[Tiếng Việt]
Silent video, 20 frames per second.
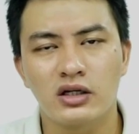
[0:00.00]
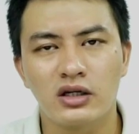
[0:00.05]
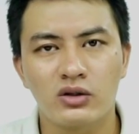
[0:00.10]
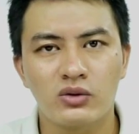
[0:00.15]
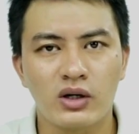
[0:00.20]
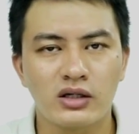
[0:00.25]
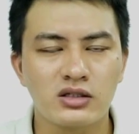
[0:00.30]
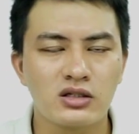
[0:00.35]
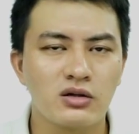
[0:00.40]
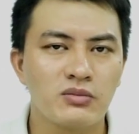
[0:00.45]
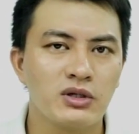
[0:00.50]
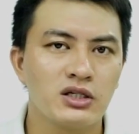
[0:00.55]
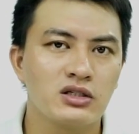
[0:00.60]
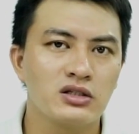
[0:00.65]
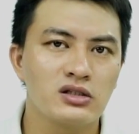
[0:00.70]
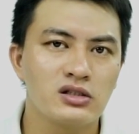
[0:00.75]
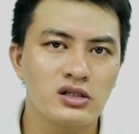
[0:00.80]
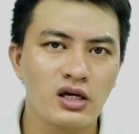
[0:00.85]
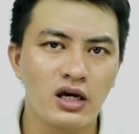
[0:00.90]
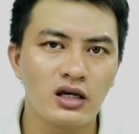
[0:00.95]
điện thoại Redmi
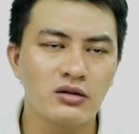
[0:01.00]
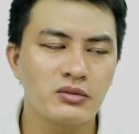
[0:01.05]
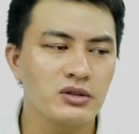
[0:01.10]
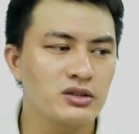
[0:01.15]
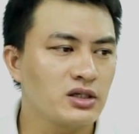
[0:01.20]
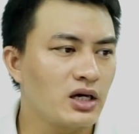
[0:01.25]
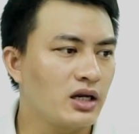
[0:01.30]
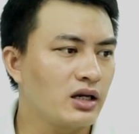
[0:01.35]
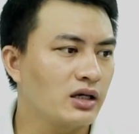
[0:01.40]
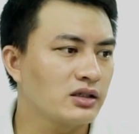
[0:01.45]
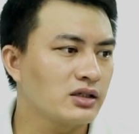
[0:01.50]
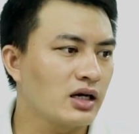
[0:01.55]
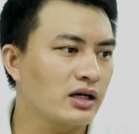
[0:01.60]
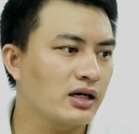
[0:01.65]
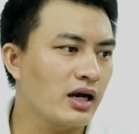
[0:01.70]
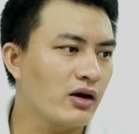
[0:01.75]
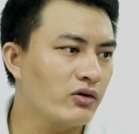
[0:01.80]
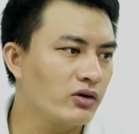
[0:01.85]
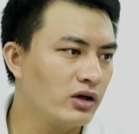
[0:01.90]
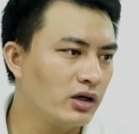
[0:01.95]
9C mình sẽ đánh giá
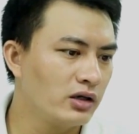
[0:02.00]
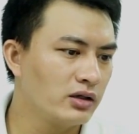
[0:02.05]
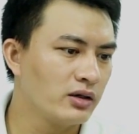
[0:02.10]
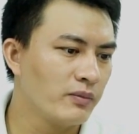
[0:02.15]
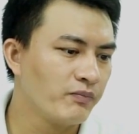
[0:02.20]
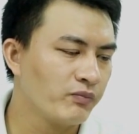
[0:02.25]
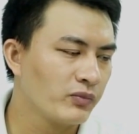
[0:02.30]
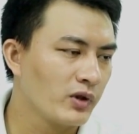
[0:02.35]
cao hơn.